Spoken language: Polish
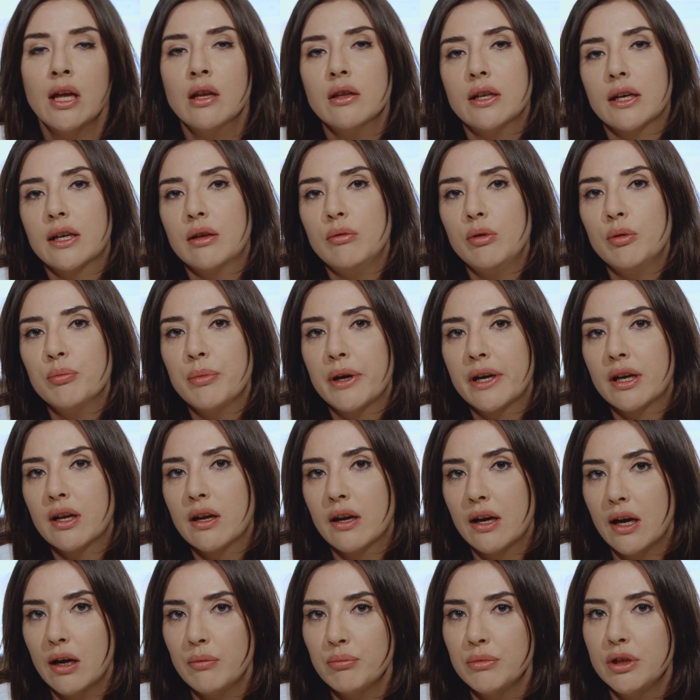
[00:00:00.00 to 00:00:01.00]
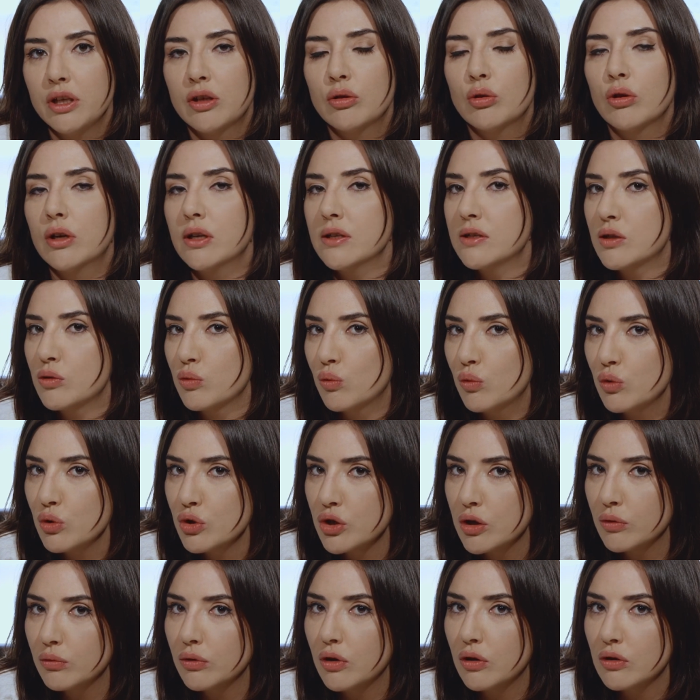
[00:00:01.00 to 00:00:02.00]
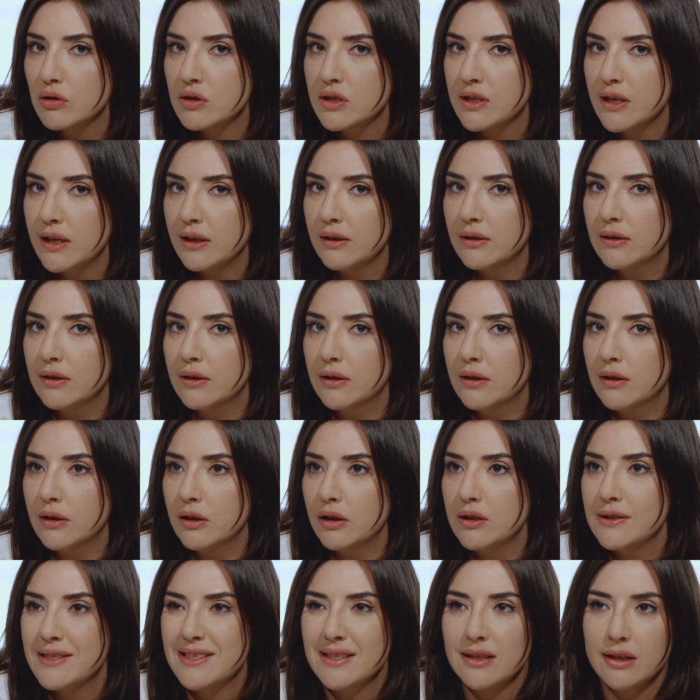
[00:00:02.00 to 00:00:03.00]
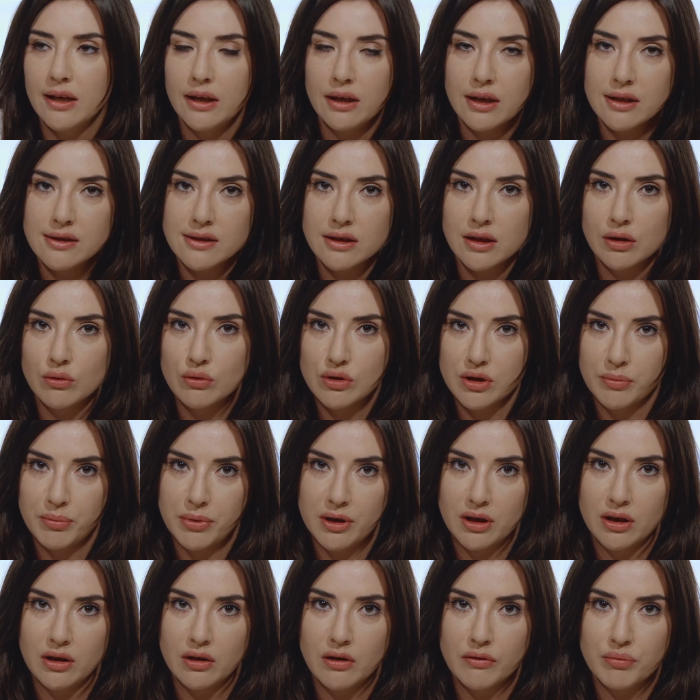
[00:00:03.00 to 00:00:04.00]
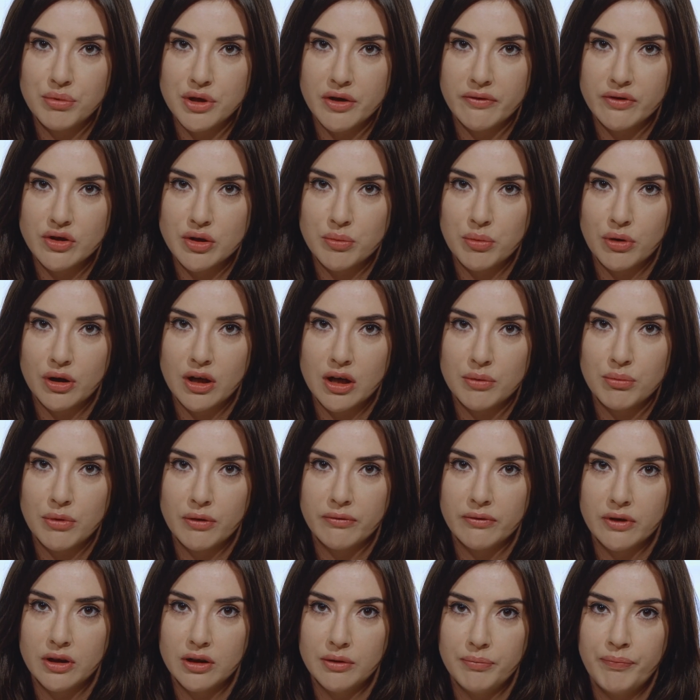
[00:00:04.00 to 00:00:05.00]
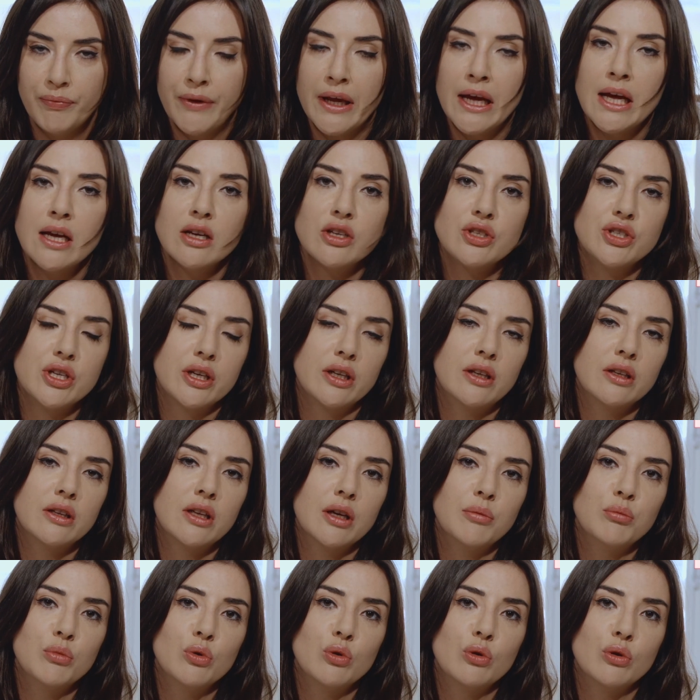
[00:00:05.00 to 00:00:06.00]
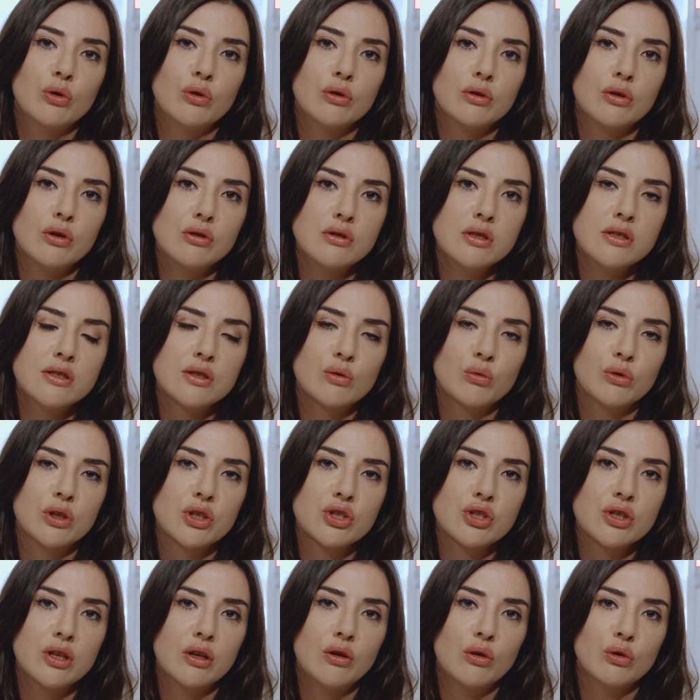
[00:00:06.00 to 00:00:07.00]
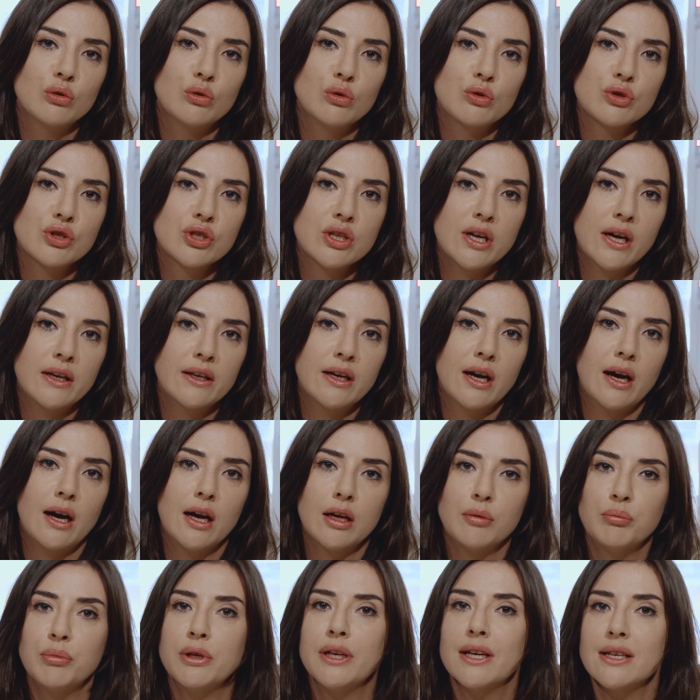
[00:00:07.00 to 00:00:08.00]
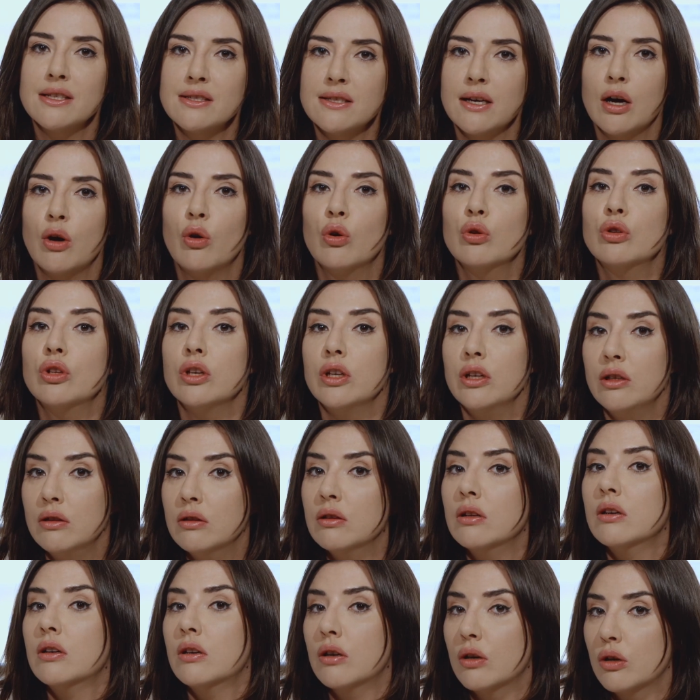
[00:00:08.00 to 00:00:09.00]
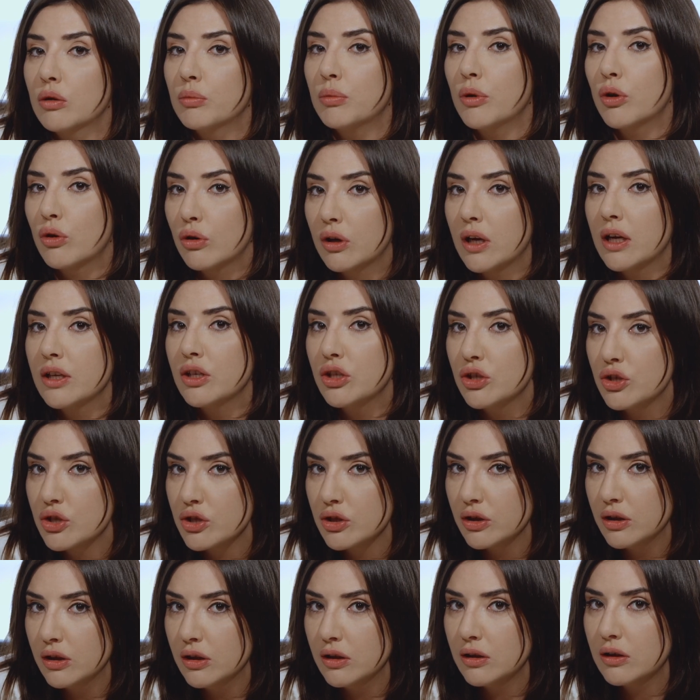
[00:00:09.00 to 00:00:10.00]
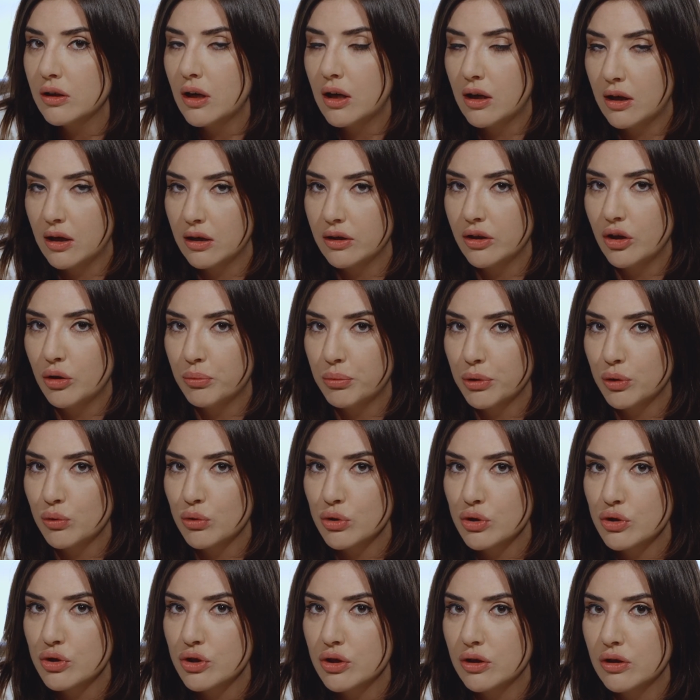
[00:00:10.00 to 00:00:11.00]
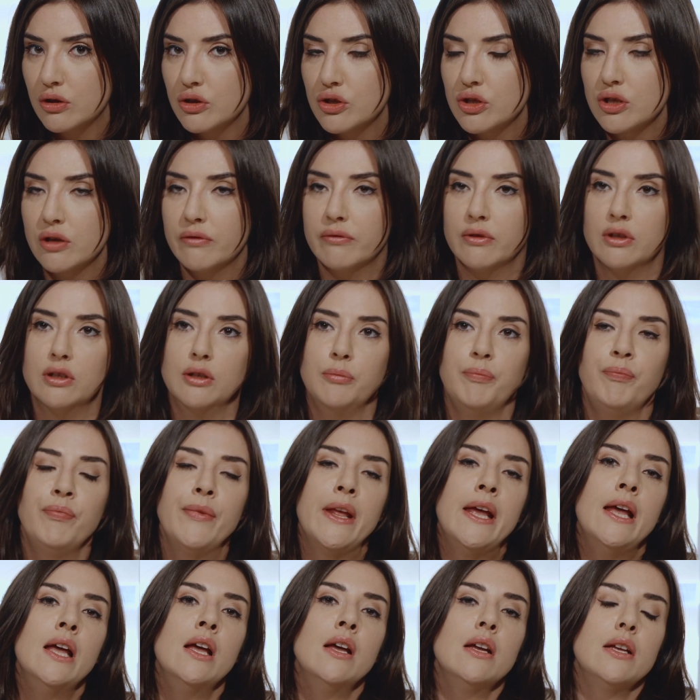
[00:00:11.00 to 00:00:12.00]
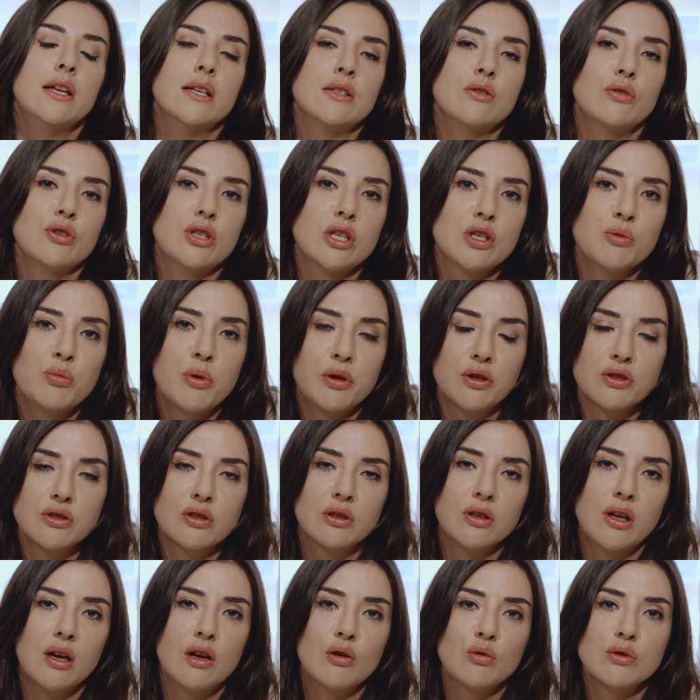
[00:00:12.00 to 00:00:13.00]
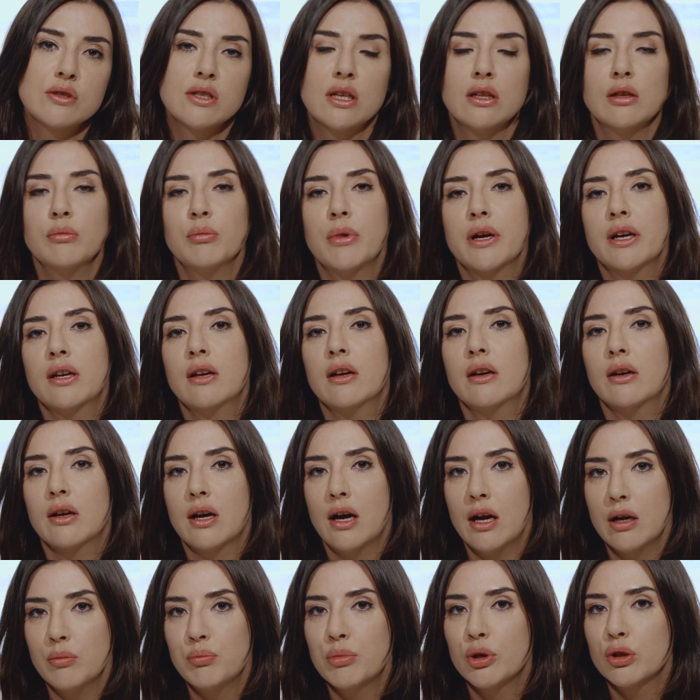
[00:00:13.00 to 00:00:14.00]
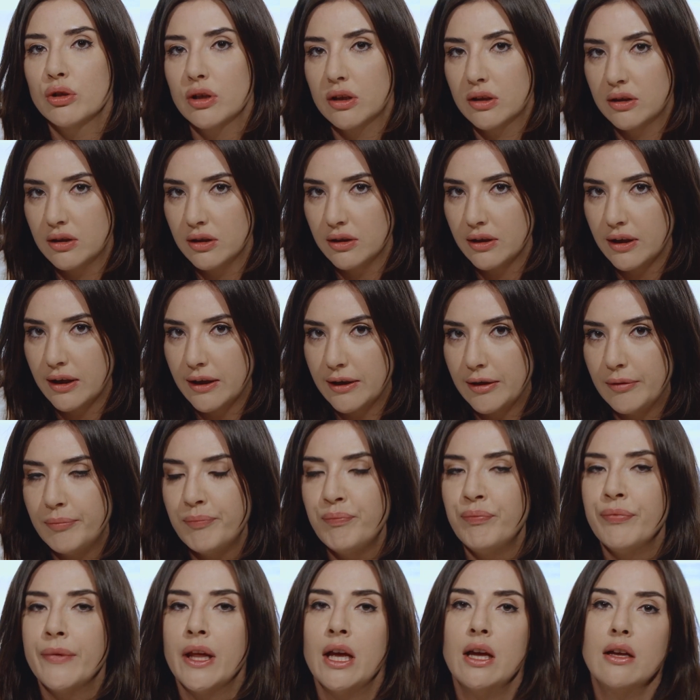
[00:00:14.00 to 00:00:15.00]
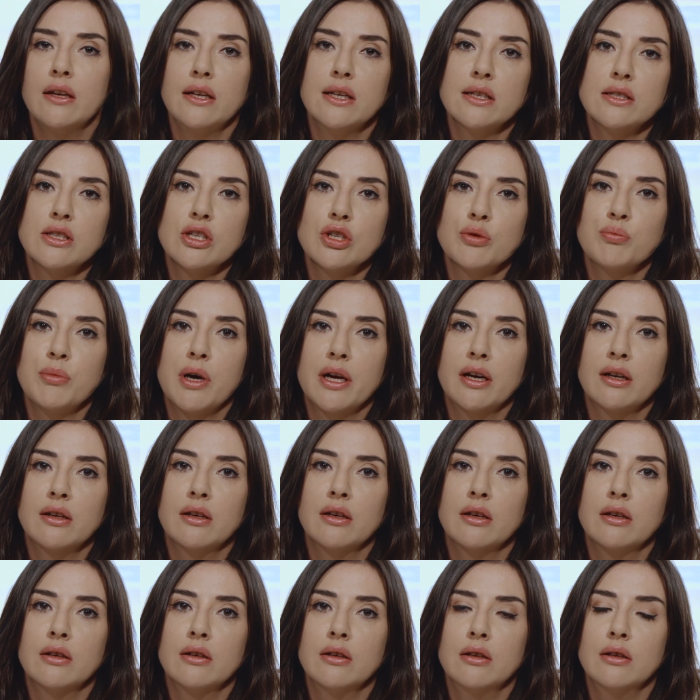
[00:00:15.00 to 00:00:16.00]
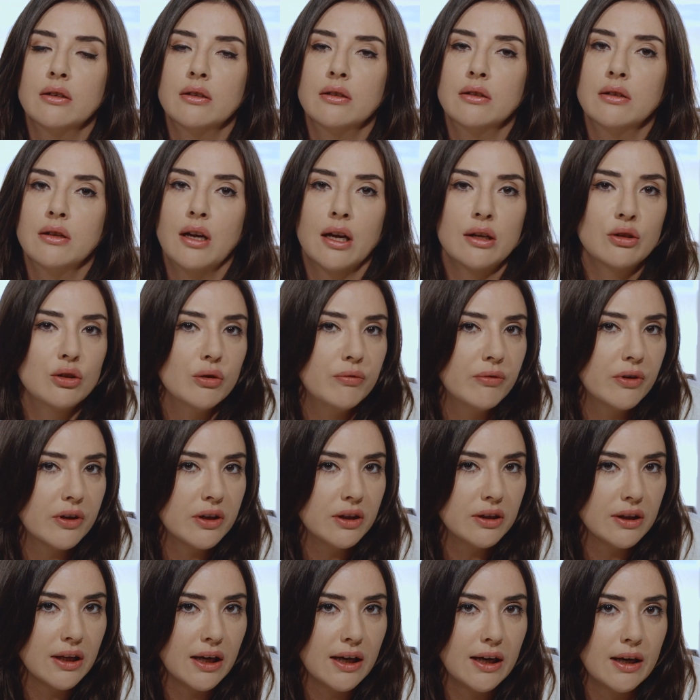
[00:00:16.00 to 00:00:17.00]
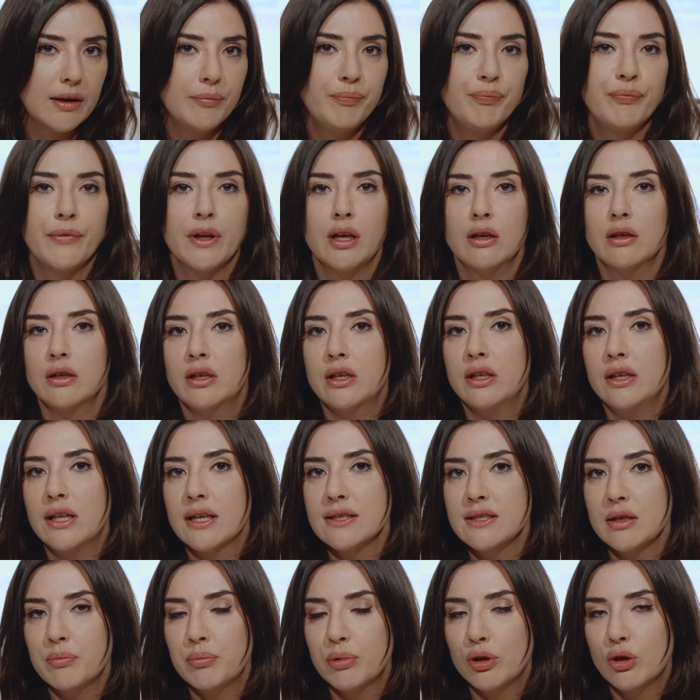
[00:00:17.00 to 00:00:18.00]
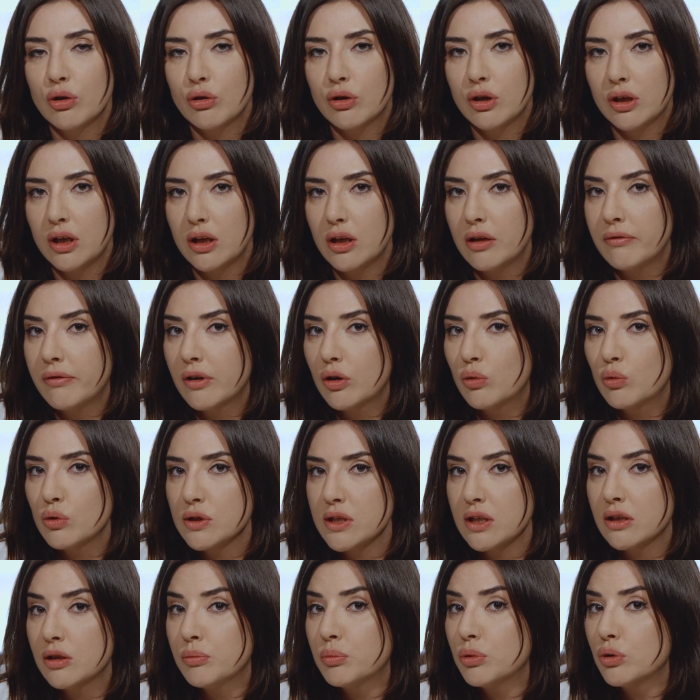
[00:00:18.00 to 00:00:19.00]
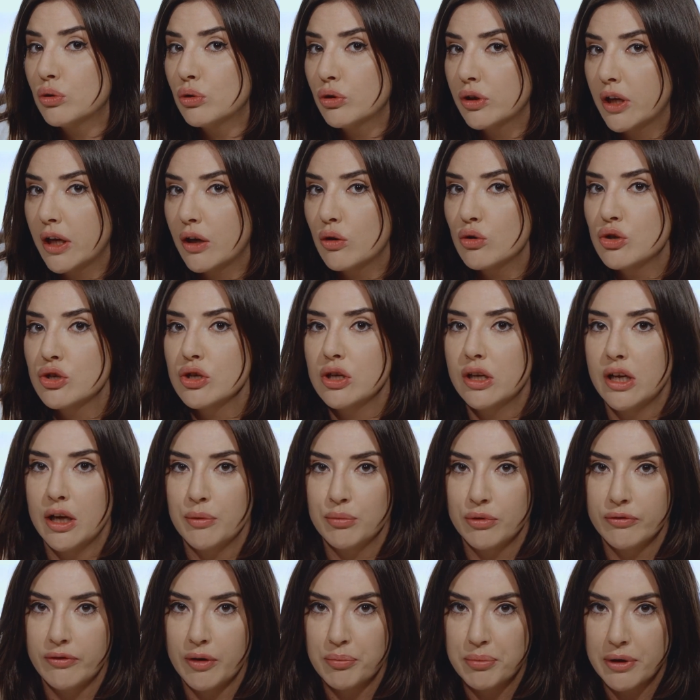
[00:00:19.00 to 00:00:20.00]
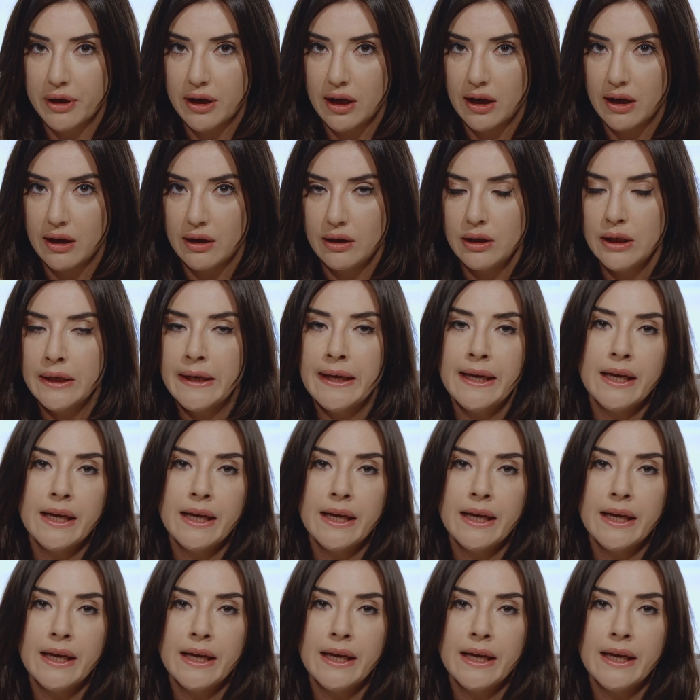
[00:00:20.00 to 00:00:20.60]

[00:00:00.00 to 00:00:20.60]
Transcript: Takimi markerami, które służą do oceny istnienia stanu zapalnego w przewodzie pokarmowym i dzięki temu dosyć skutecznego odróżniania IBS-a od innych chorób organicznych, a nie o podłożu czynnościowym, jest chociażby doskonale uznany marker kalprotektyna, jest też marker e, laktoferyna, e, kinaza pirobronianowa głuza typu drugiego, czyli M2PK.